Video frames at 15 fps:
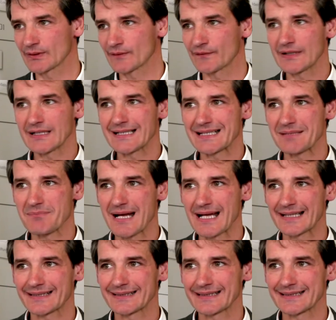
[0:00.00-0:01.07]
in vielen
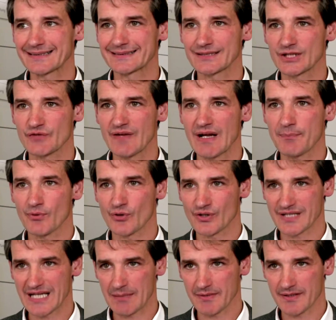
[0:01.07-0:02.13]
Gemeinden eines der
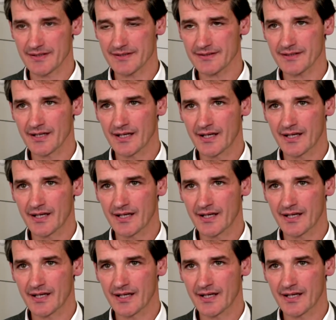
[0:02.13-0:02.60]
Schwerpunktthemen ist.